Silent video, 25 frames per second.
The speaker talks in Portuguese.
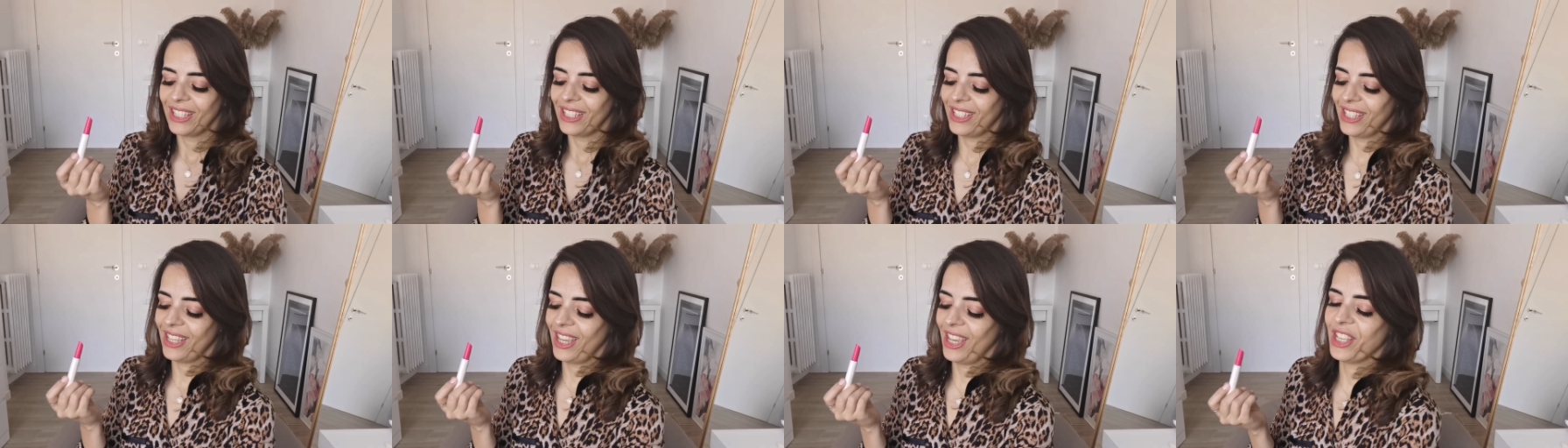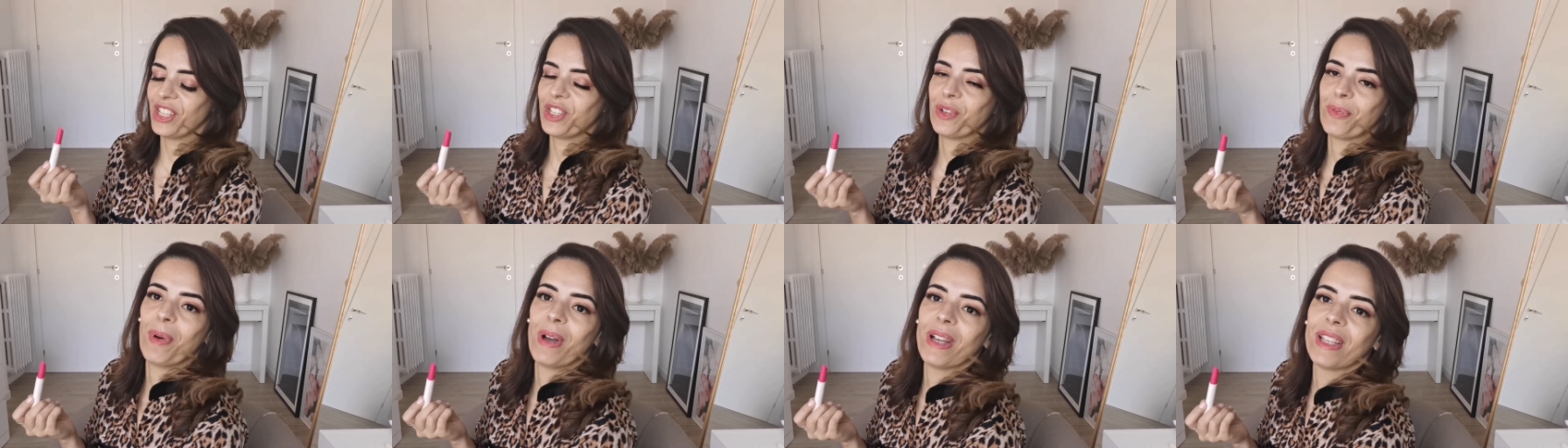
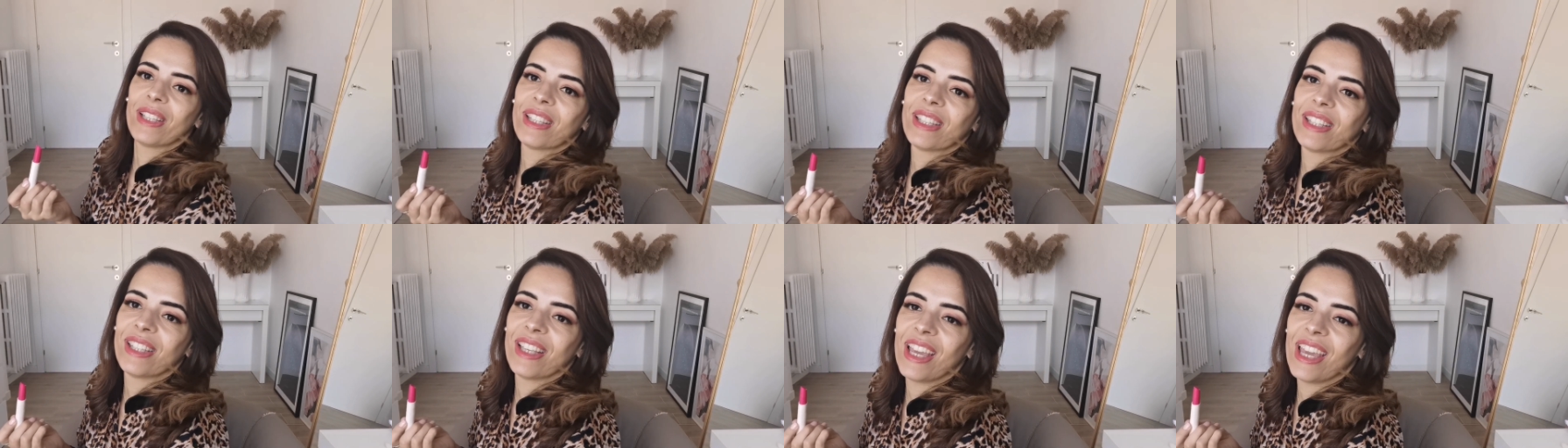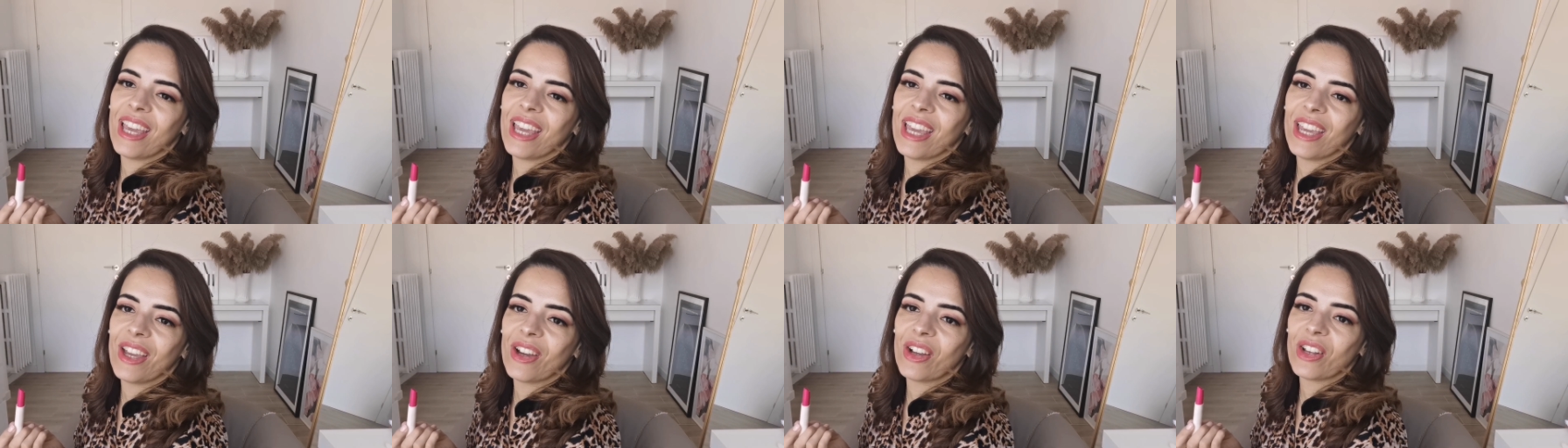Gente,
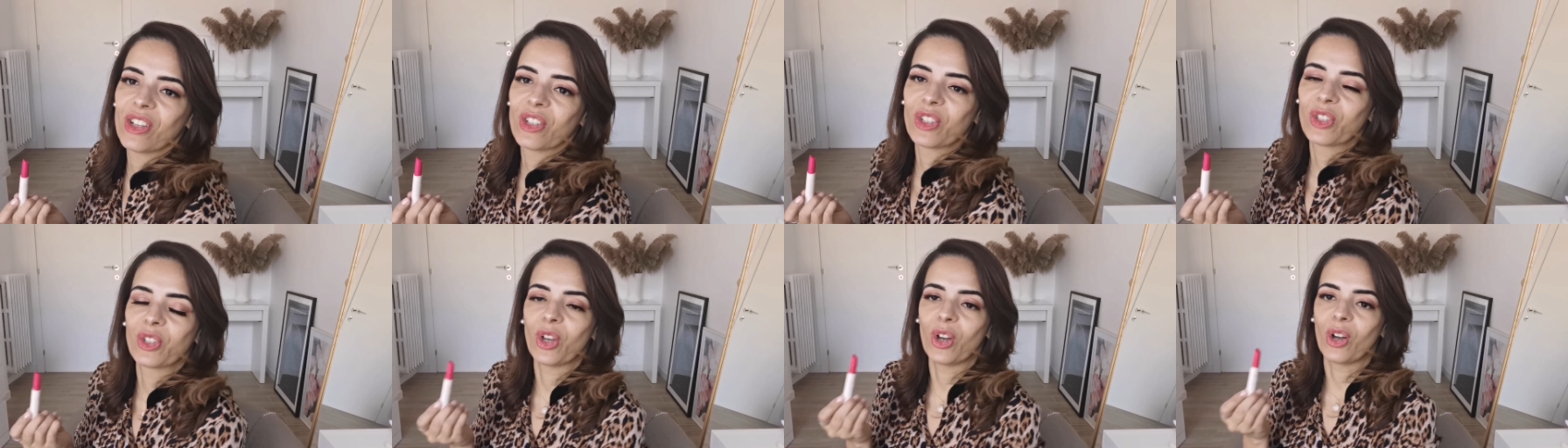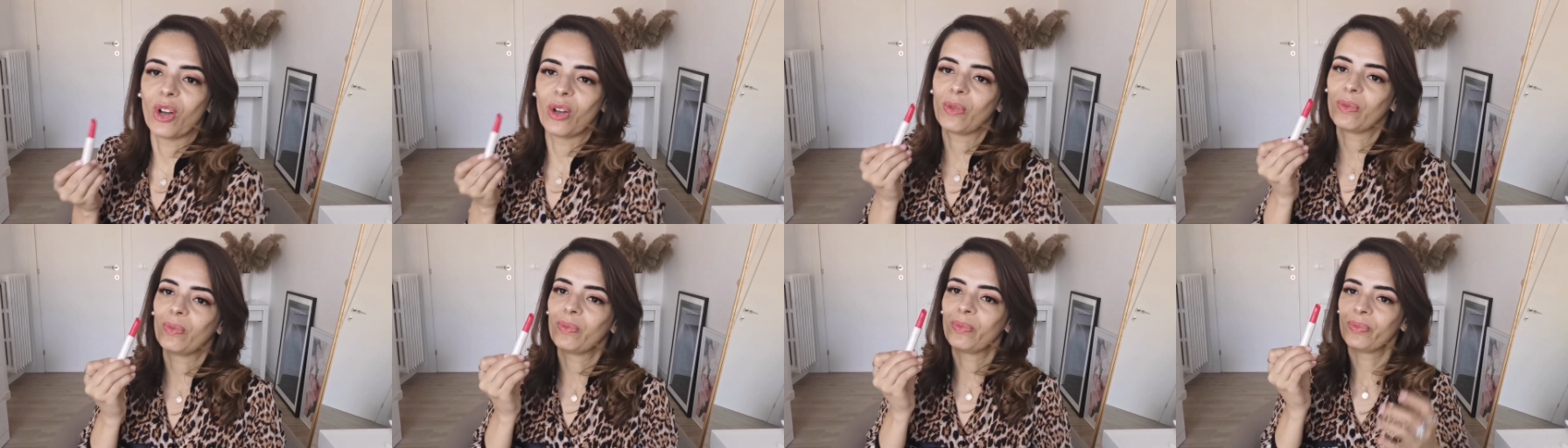passei, olha
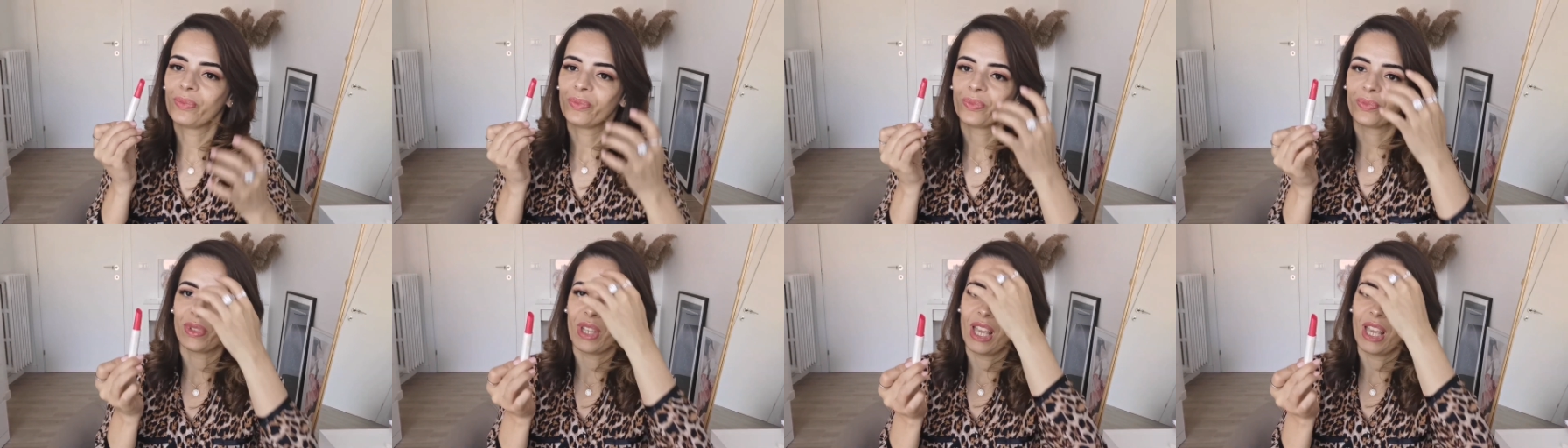só,